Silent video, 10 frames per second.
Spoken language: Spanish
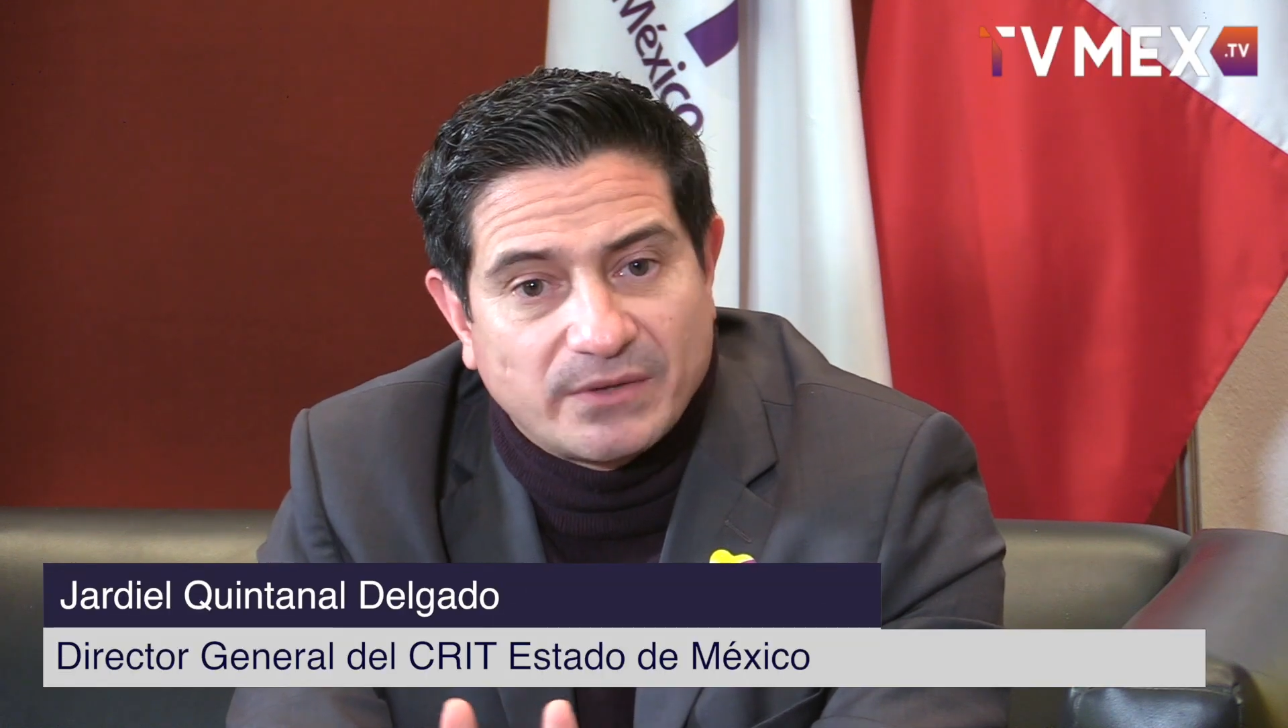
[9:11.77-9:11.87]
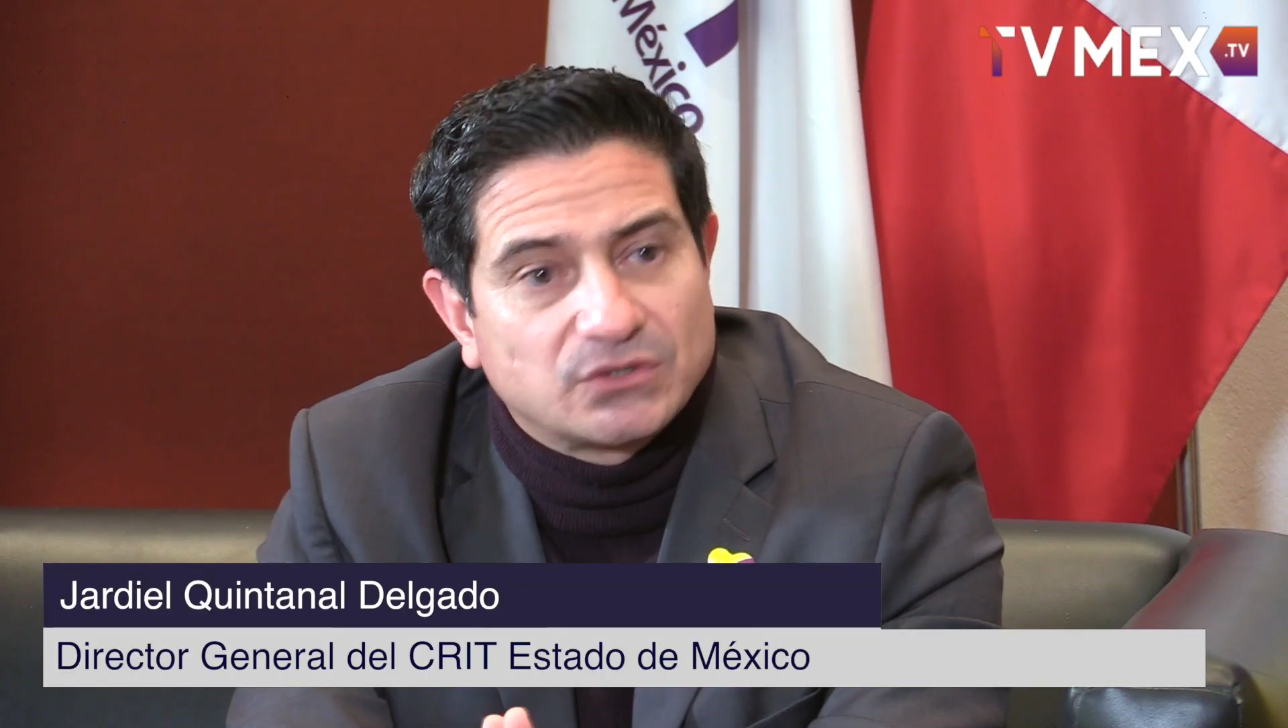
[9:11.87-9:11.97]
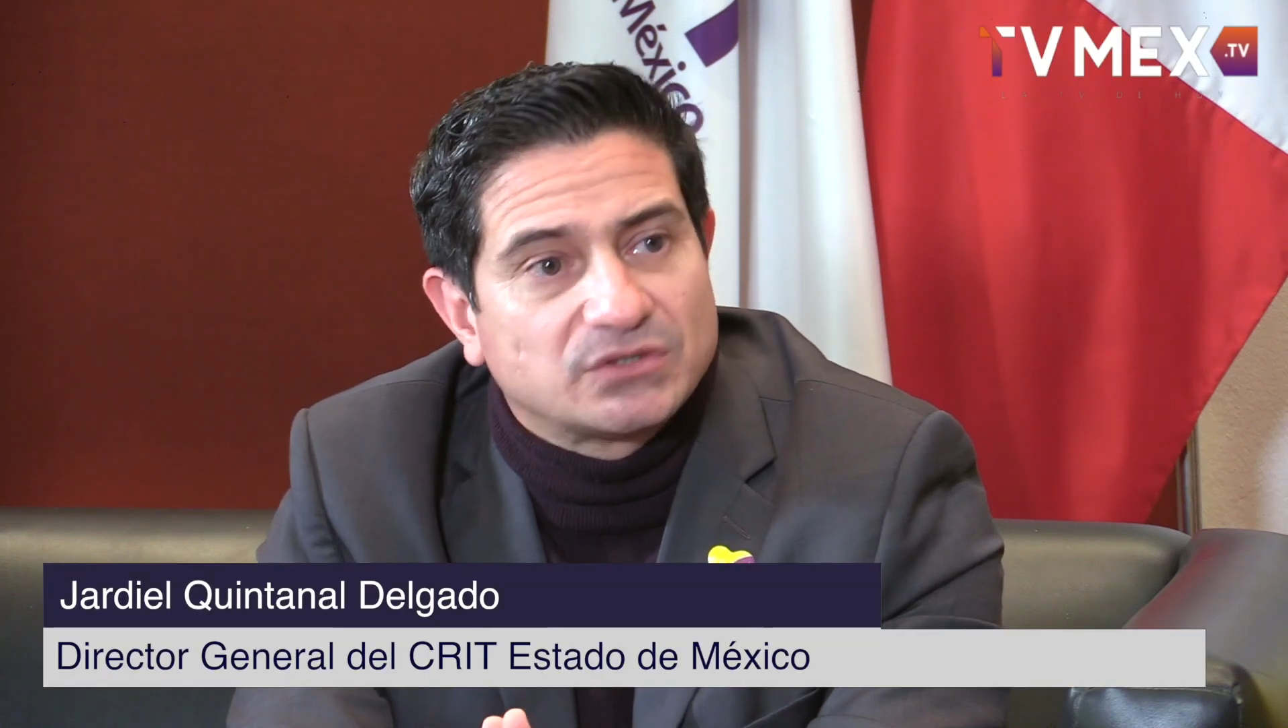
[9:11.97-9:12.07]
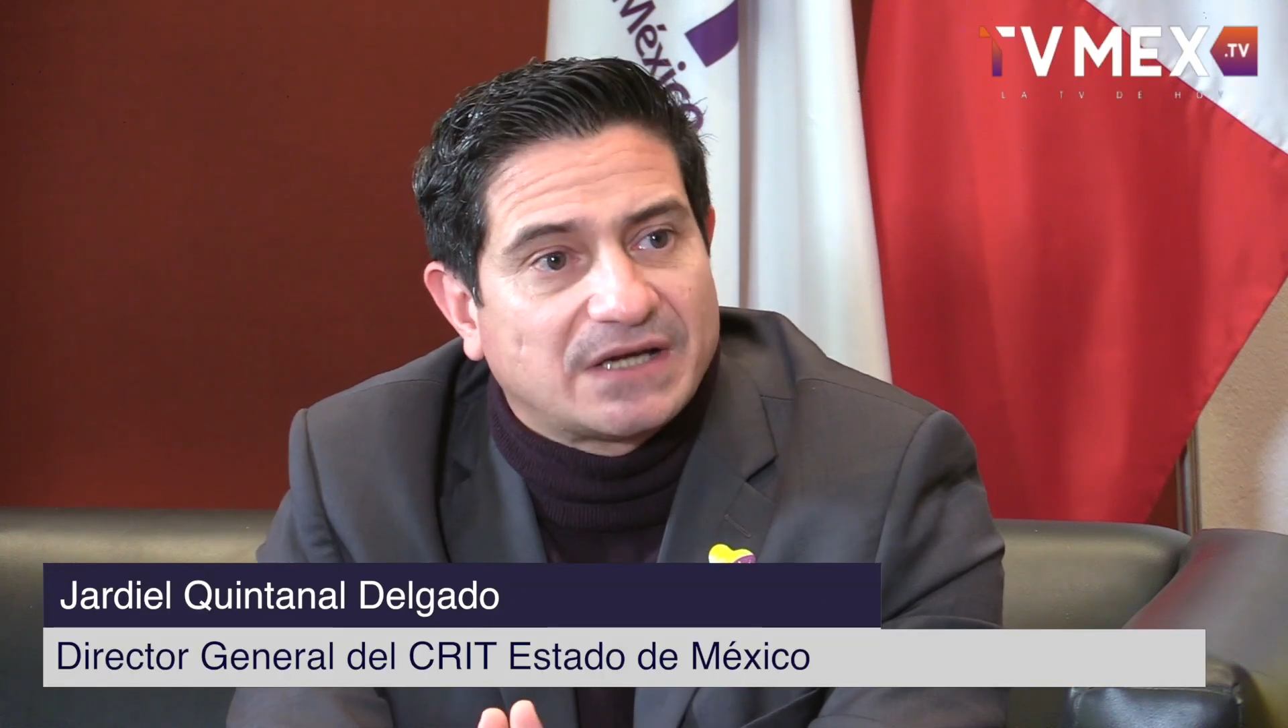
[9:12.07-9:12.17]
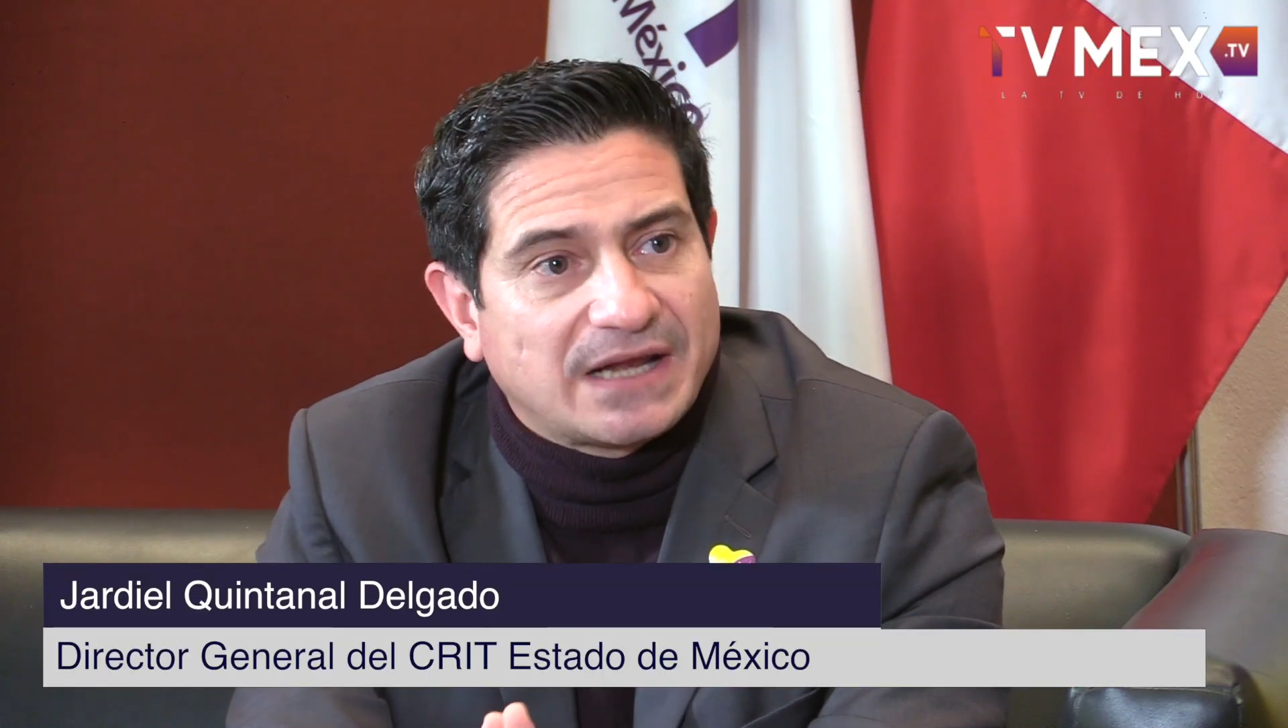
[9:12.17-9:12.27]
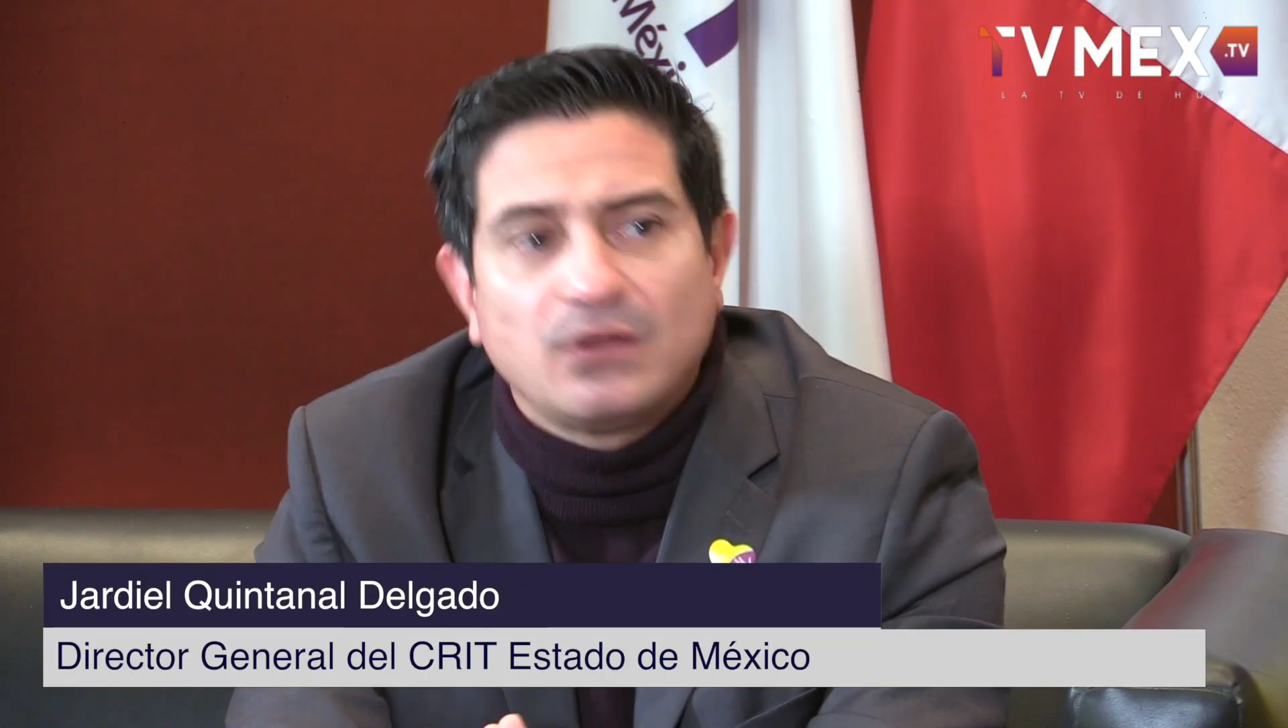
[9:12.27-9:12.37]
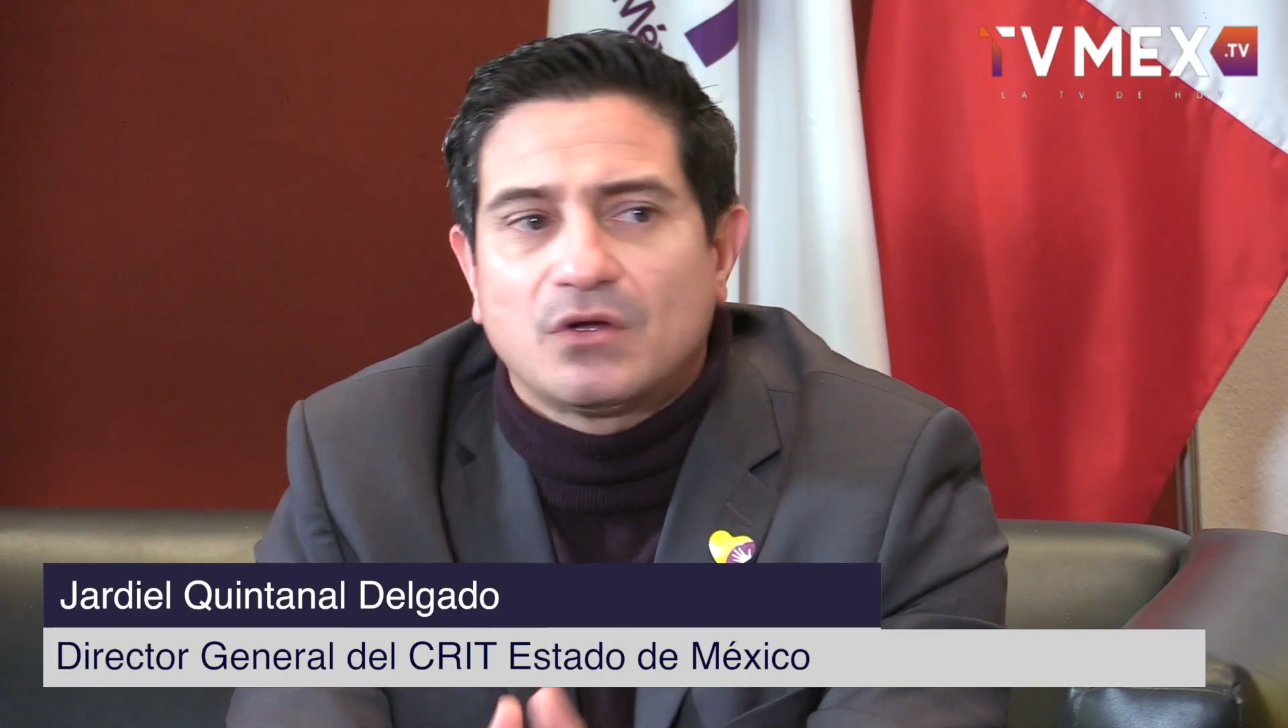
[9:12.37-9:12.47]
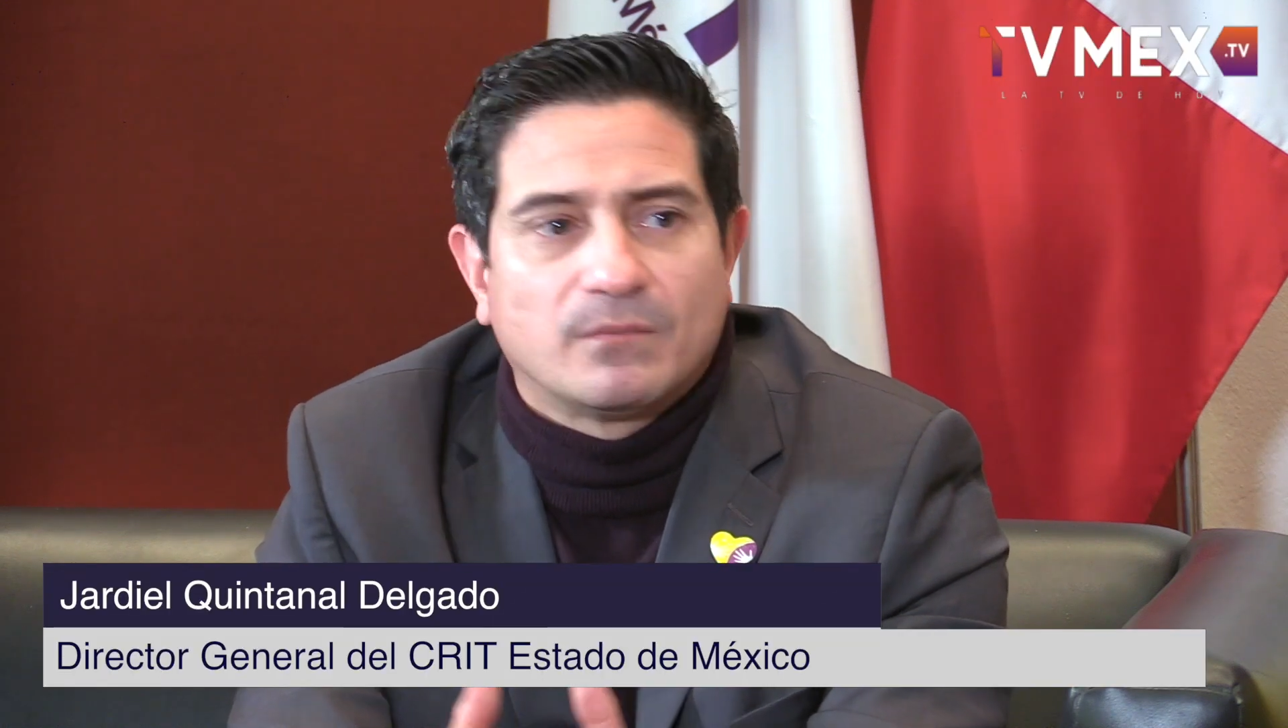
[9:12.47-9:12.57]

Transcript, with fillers: evento cerrado,